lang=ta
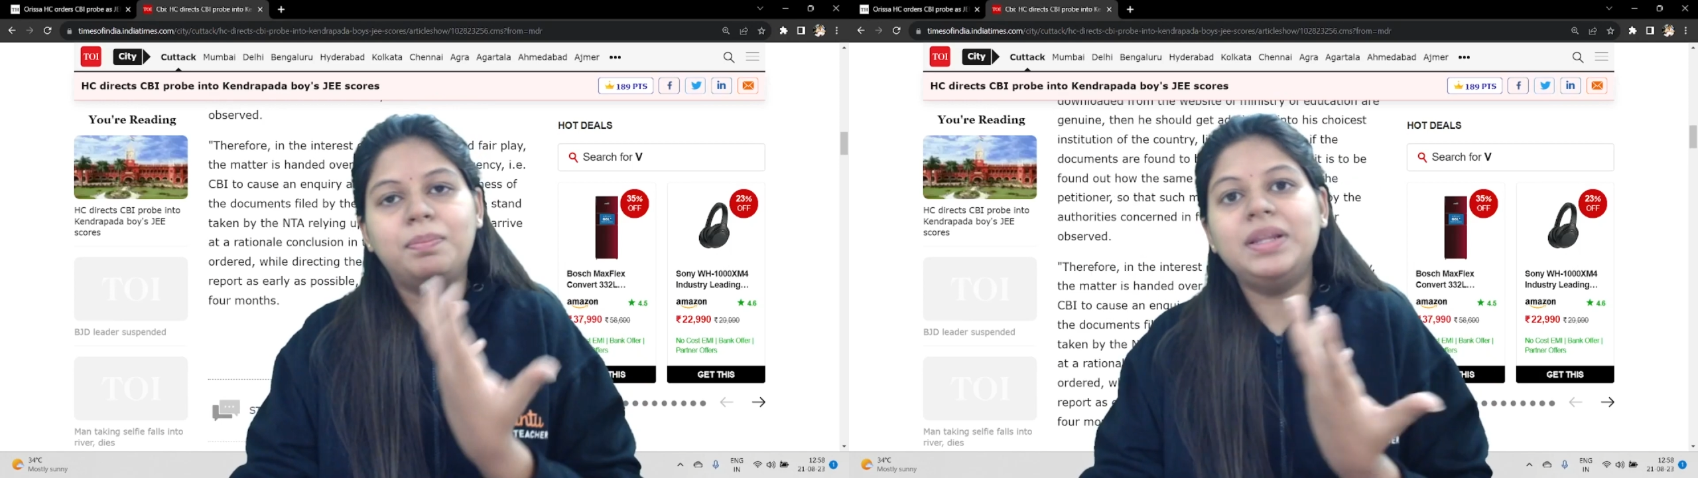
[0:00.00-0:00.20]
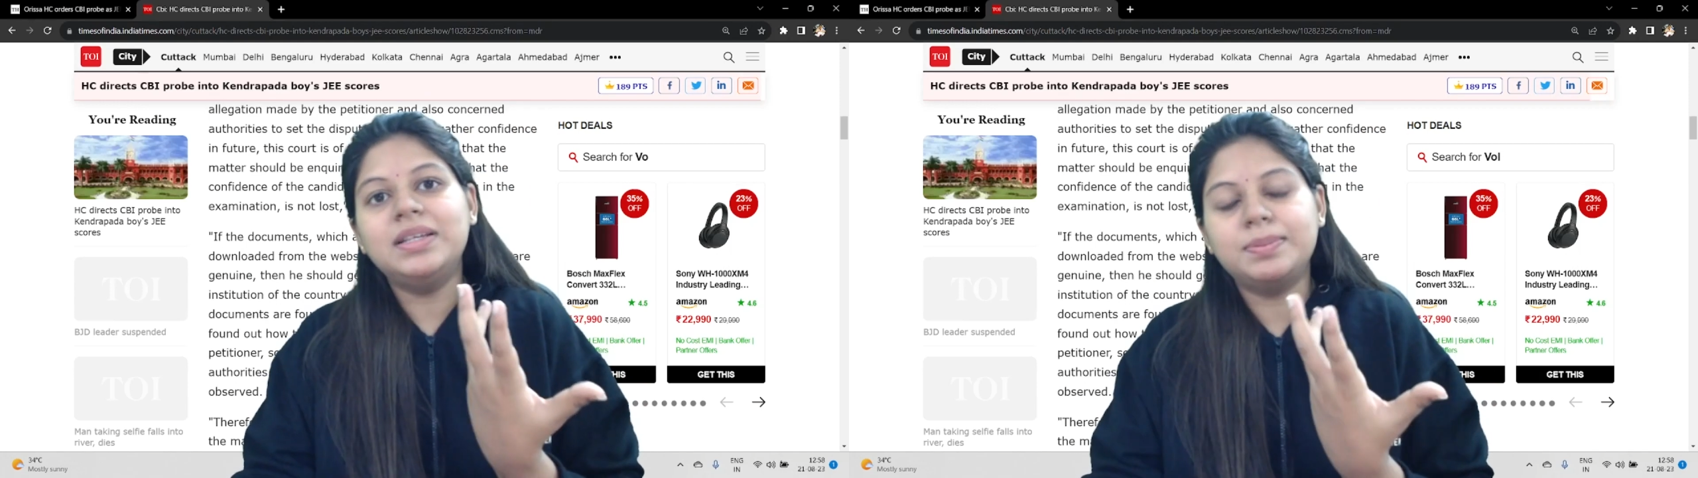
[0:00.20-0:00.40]

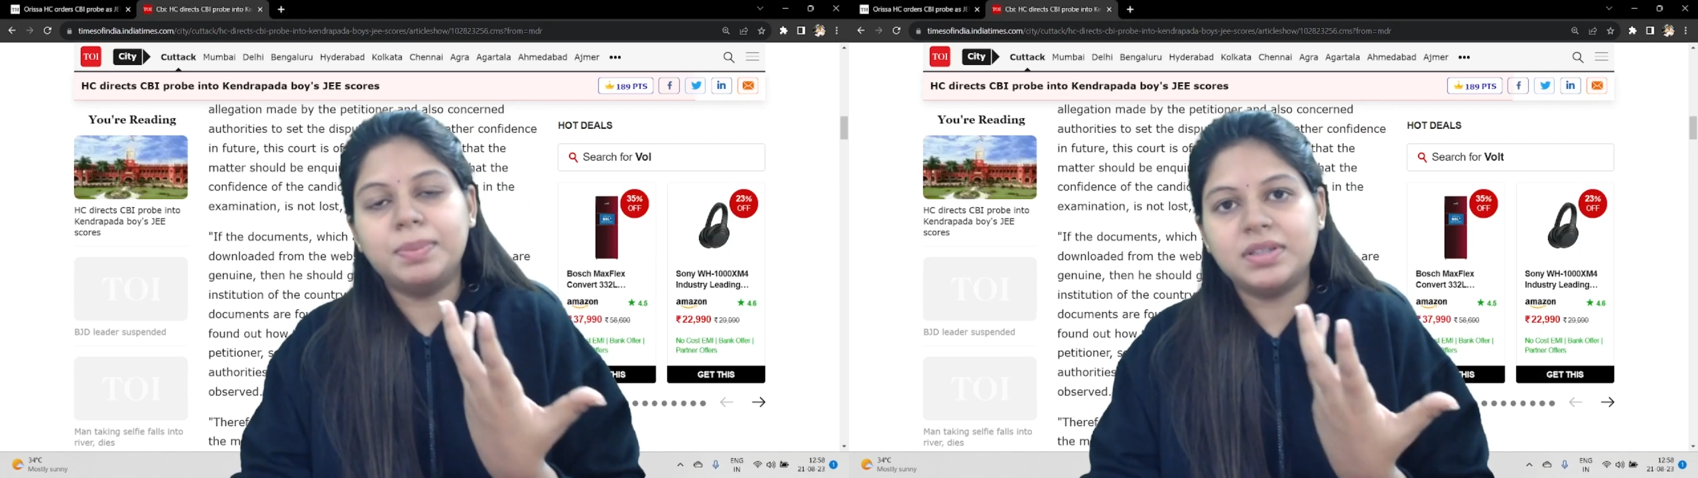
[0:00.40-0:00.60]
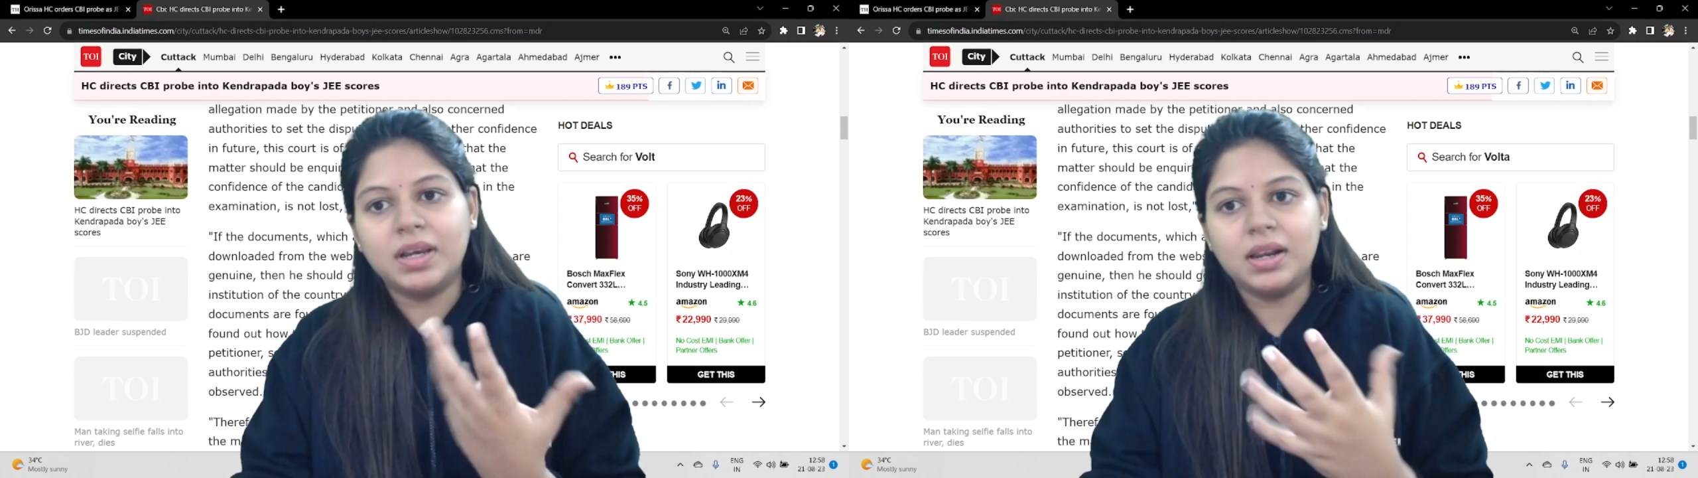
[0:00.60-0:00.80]
ப்ளீஸ்
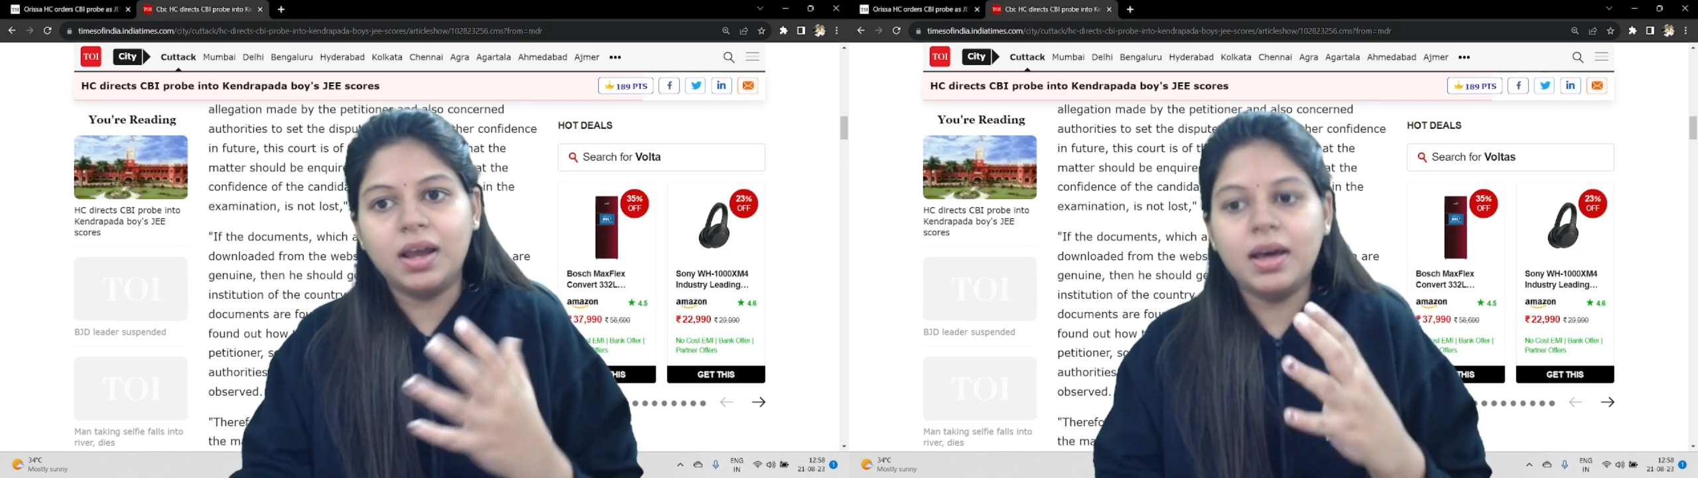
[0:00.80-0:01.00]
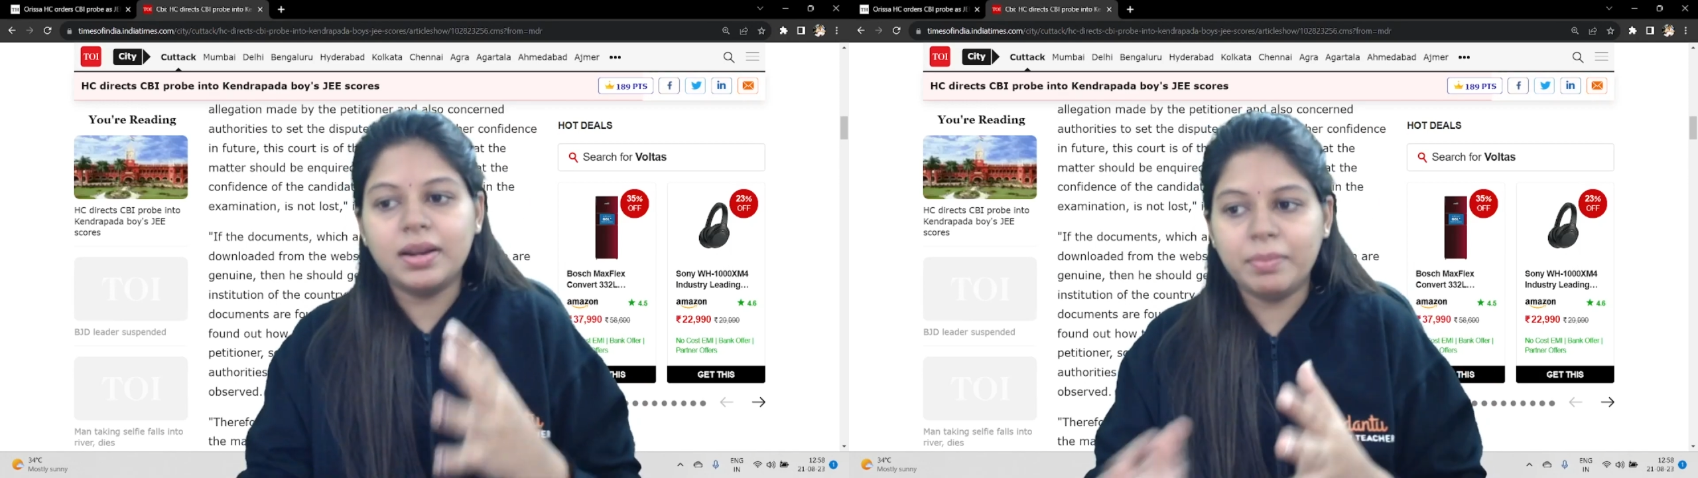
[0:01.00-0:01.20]

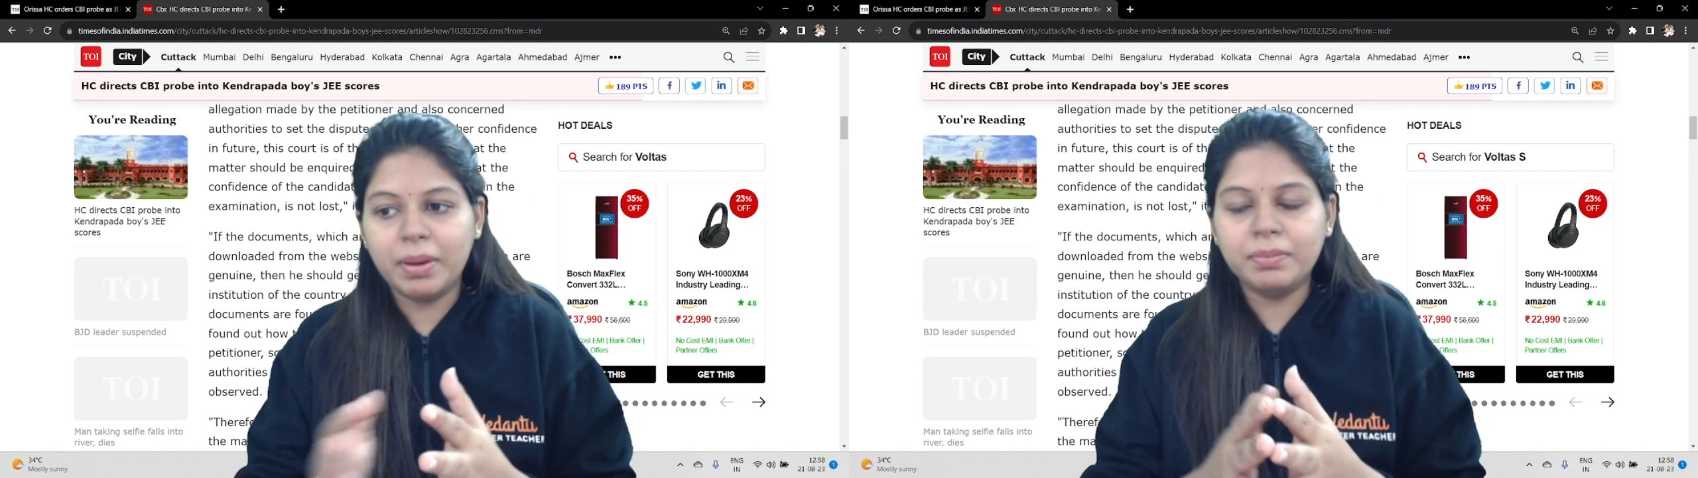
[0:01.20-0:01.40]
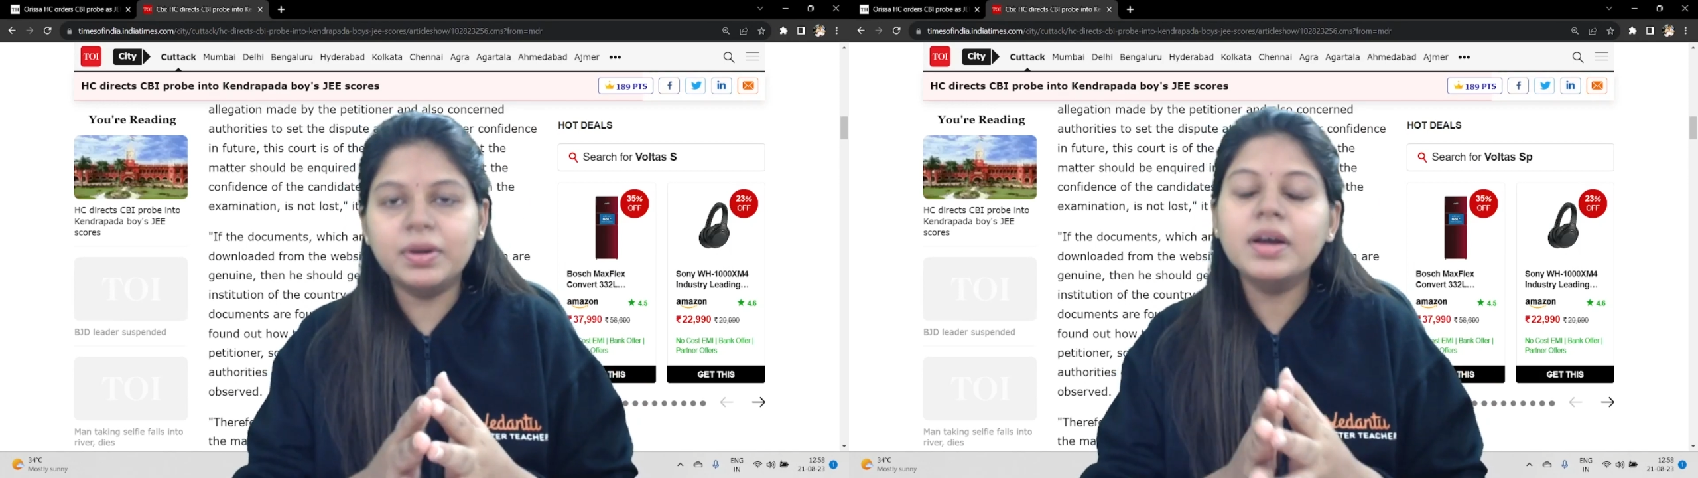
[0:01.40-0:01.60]
பசங்களா
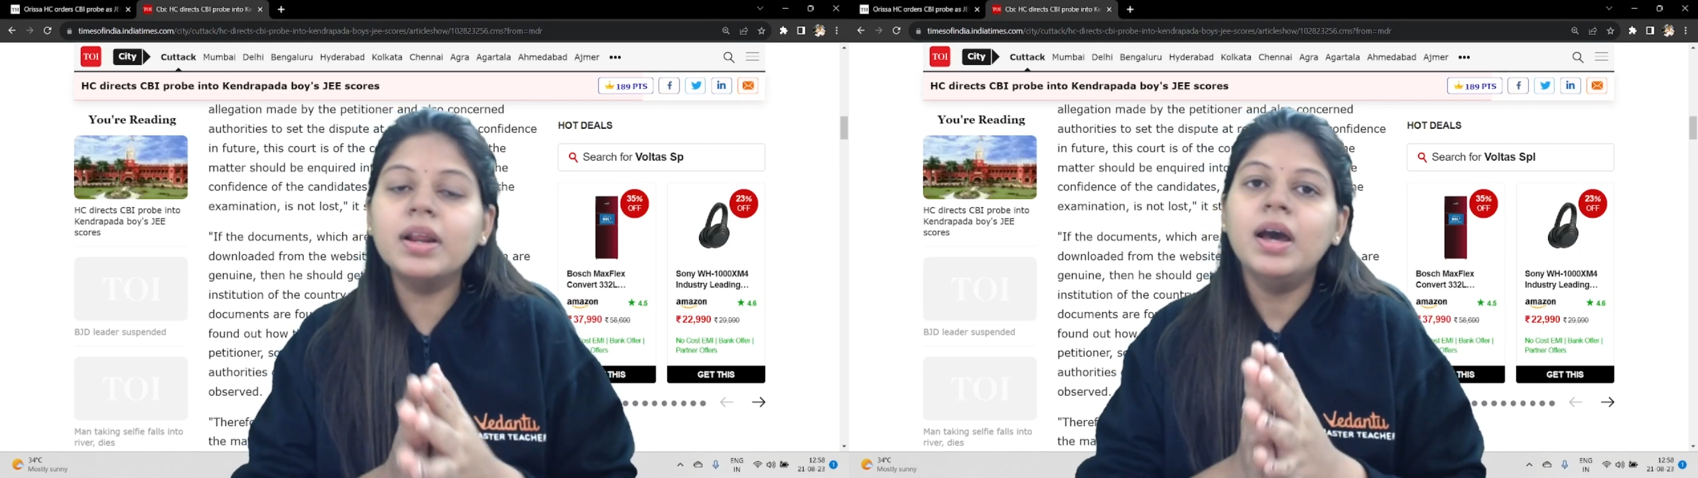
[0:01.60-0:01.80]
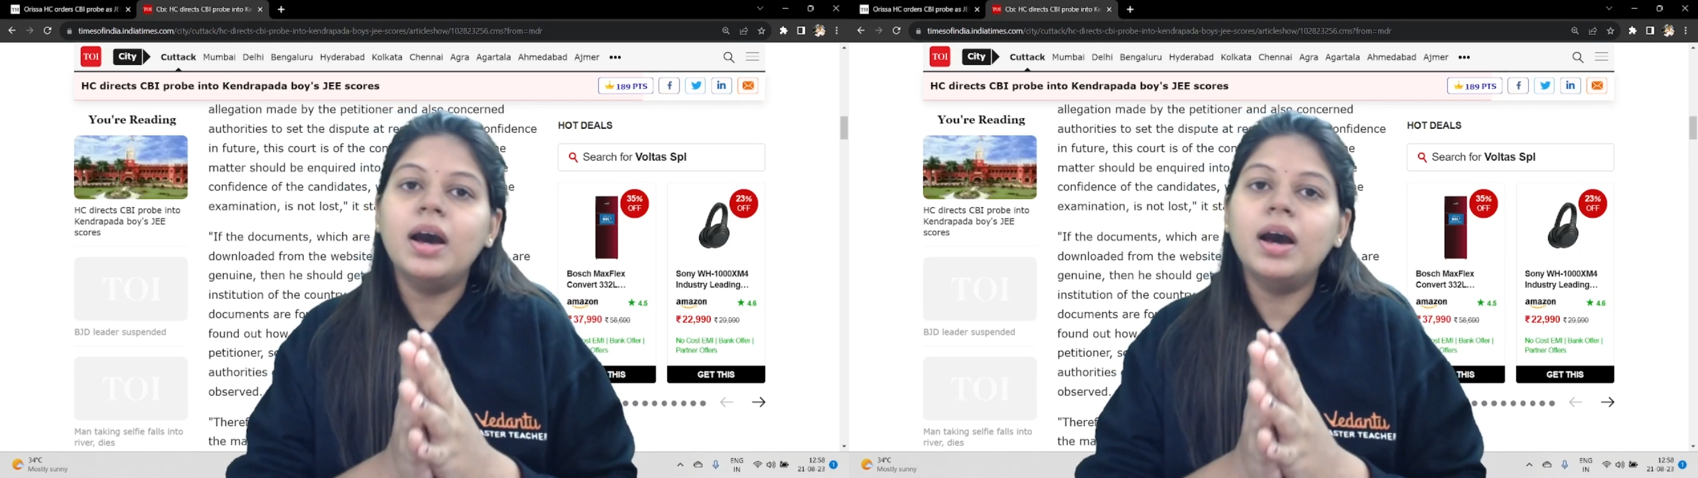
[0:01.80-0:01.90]
ரிமெம்பர்